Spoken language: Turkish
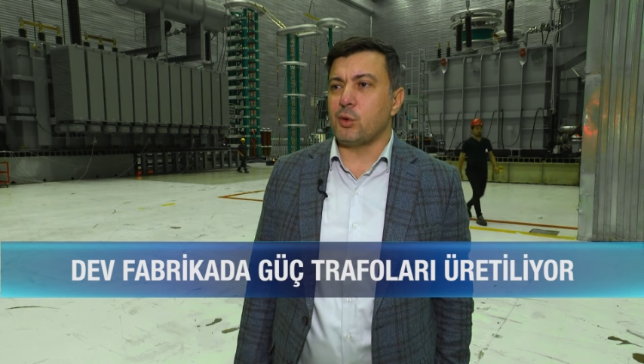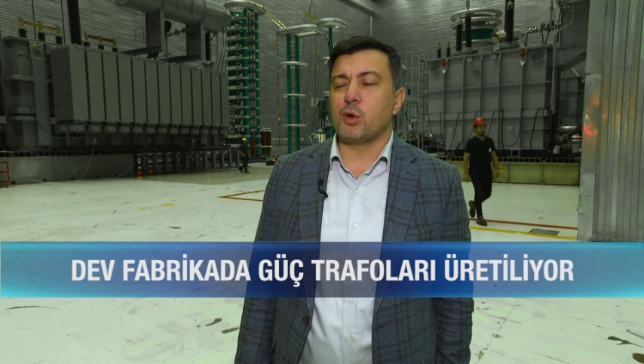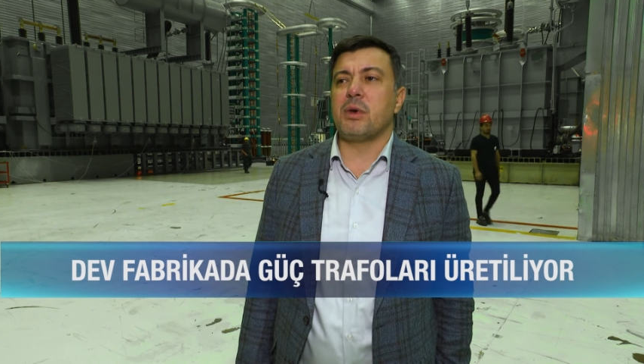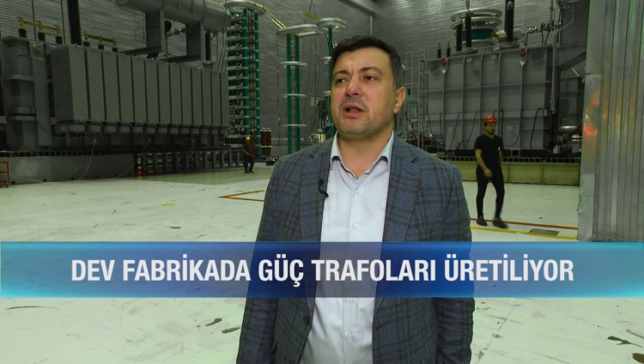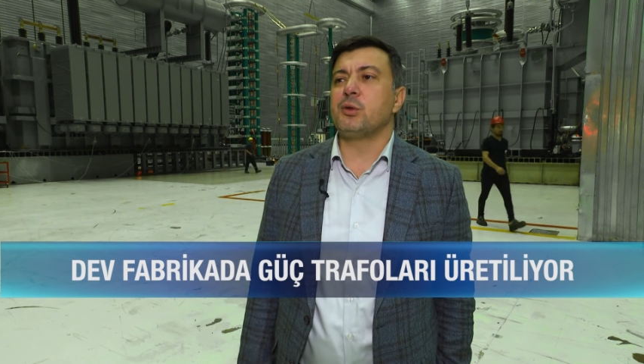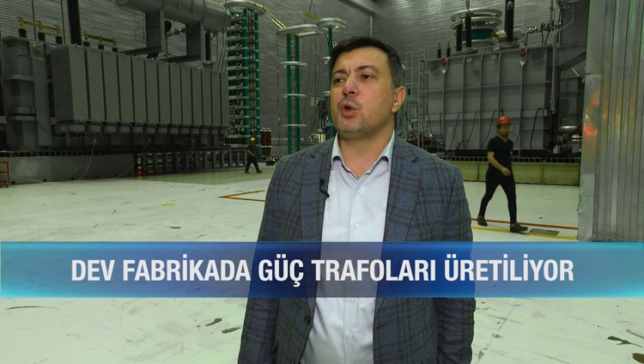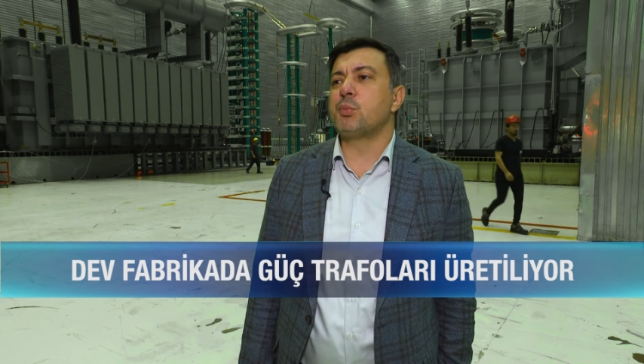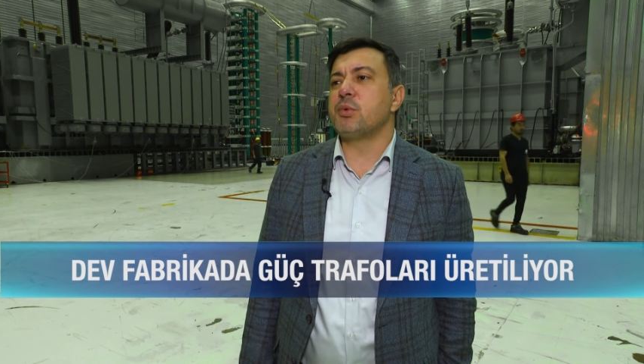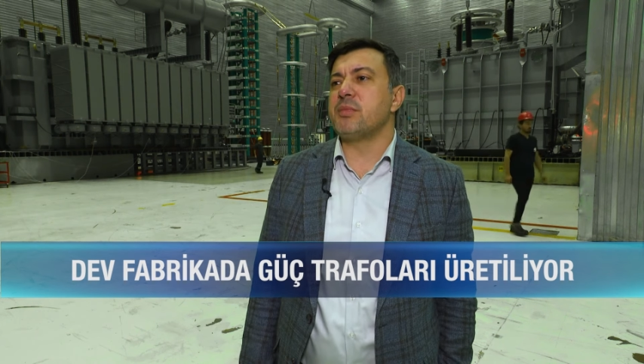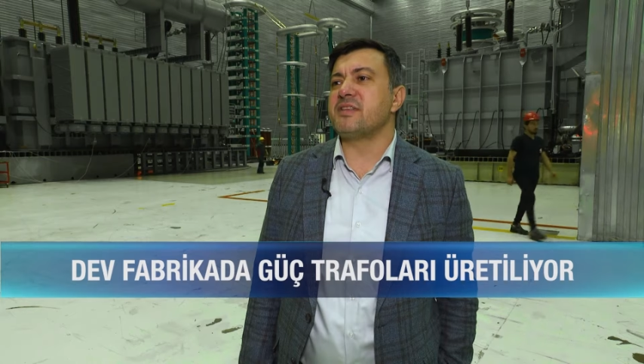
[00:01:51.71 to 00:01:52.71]
Normalde
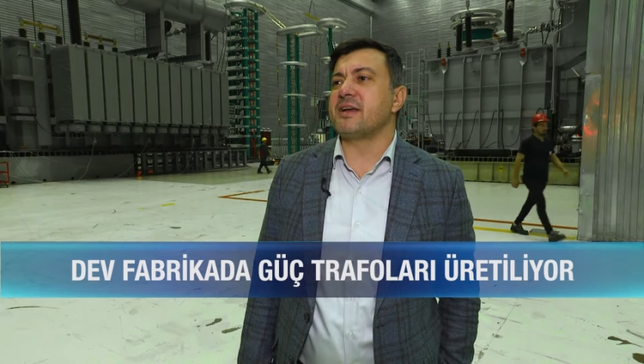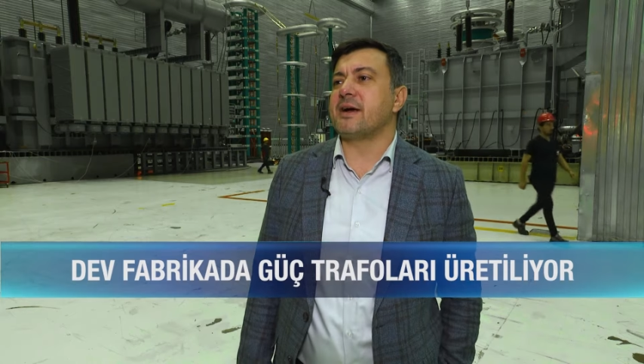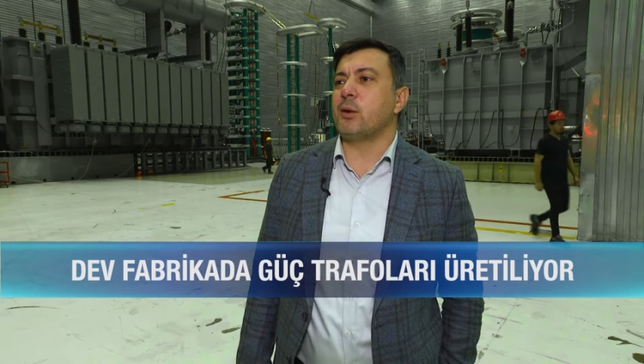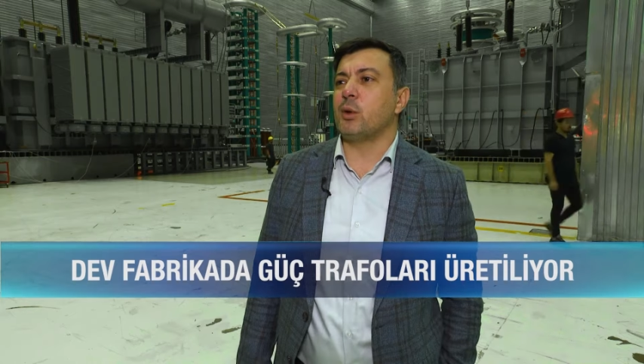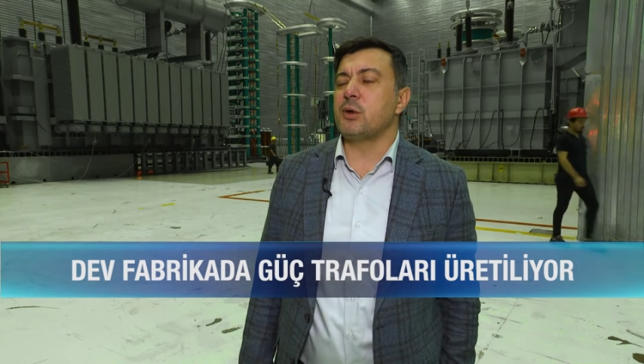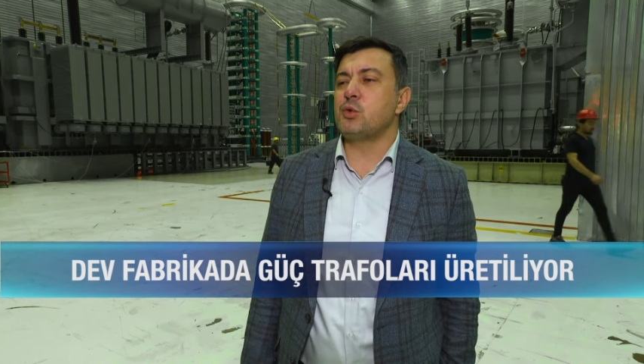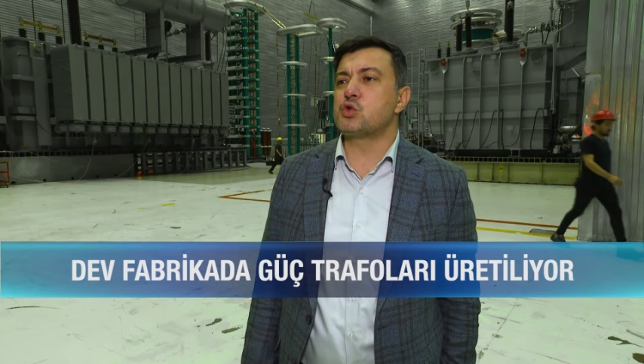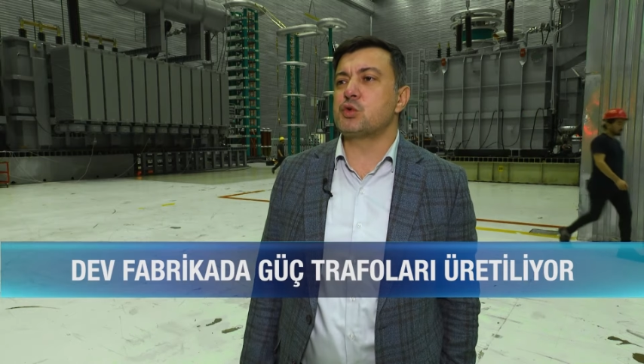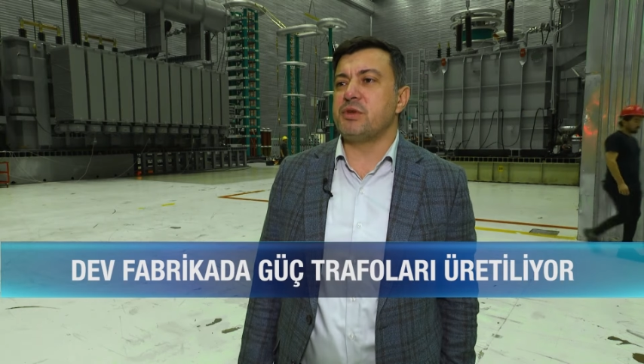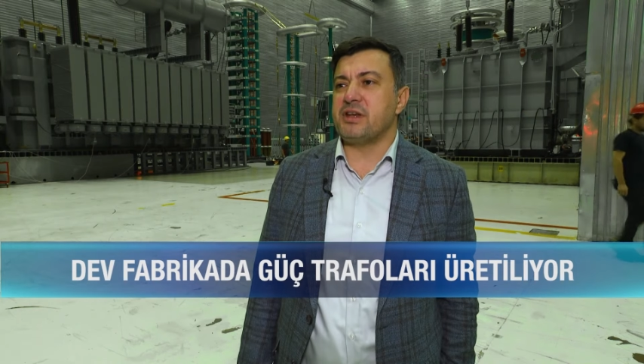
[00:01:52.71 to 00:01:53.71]
4000 metrekare olan
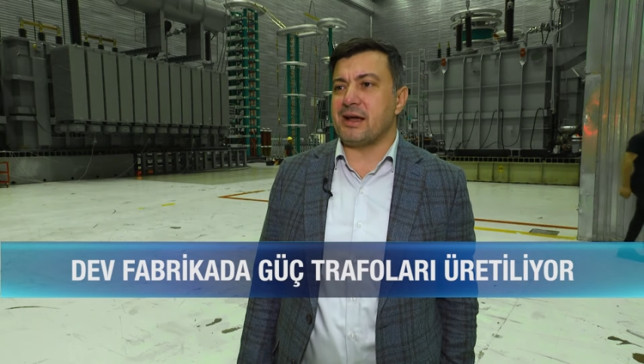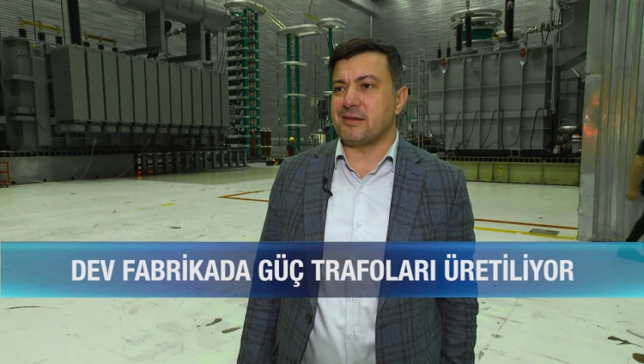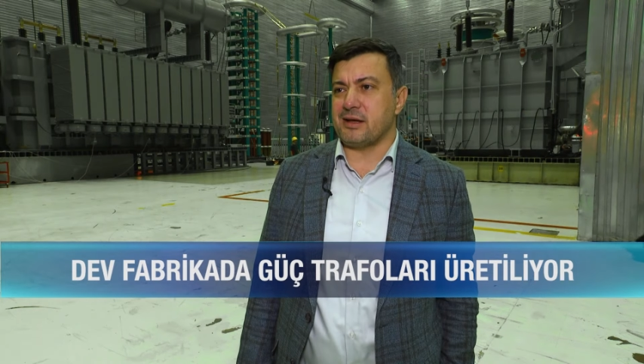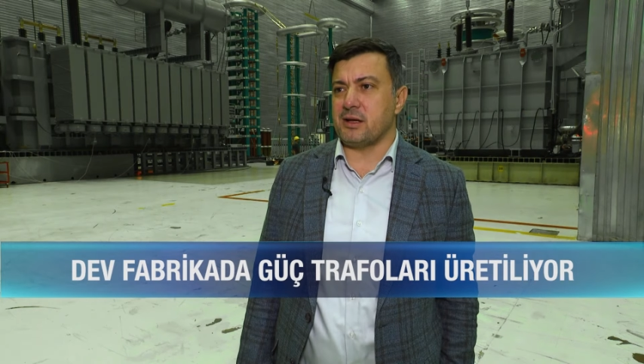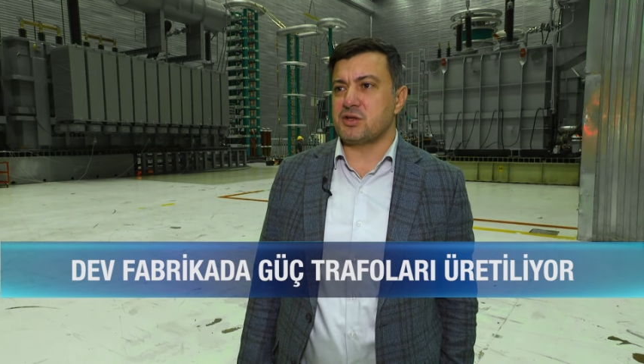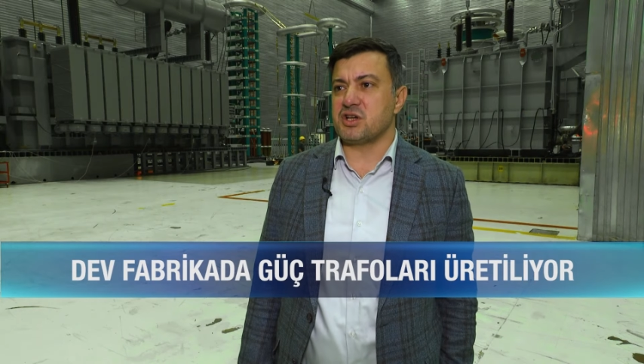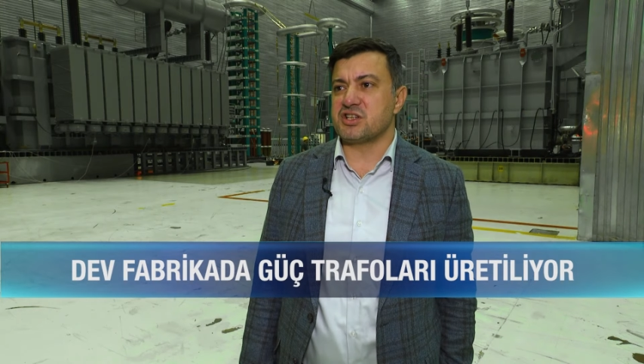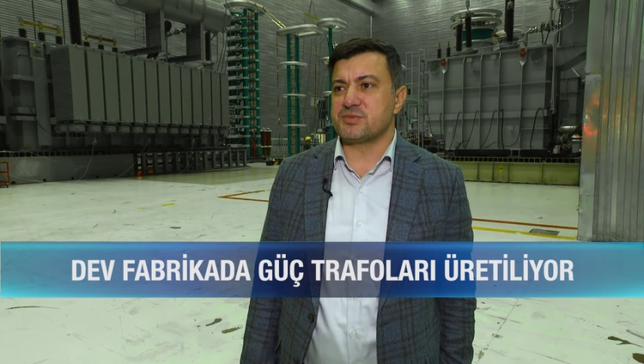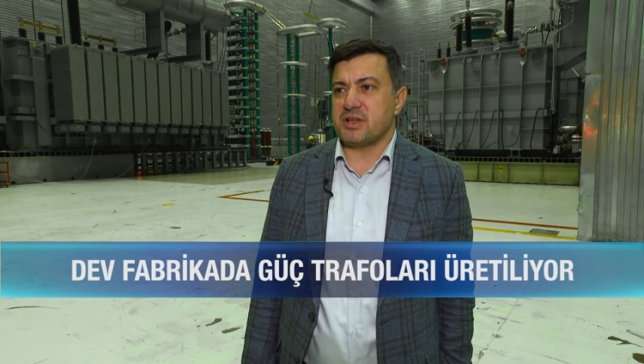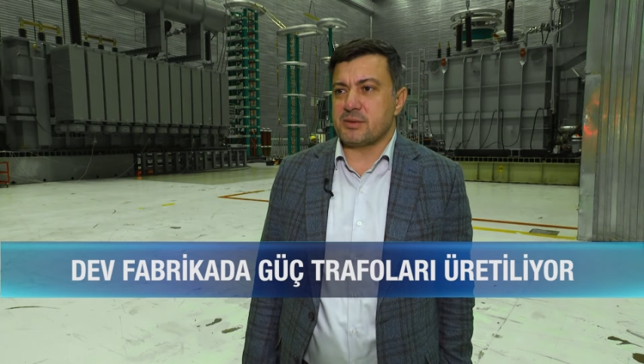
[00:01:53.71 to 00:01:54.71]
küçük bir yerde
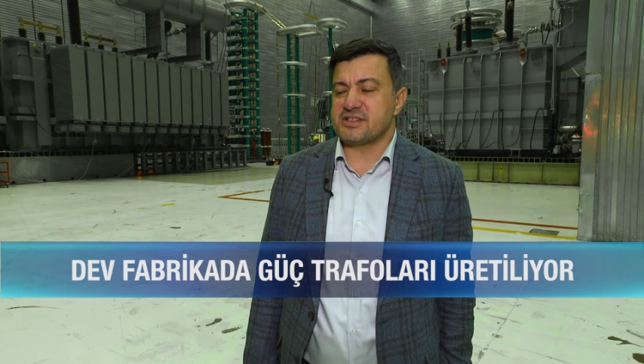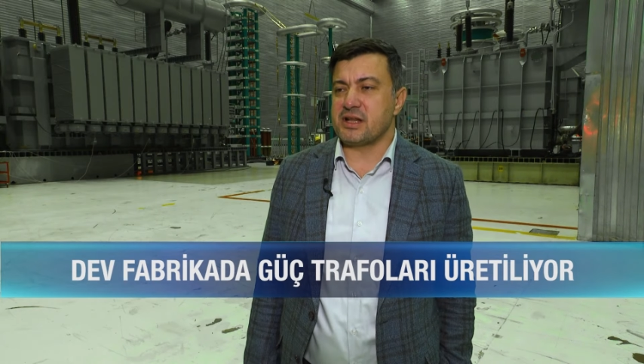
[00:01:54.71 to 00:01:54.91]
çalışmalarımız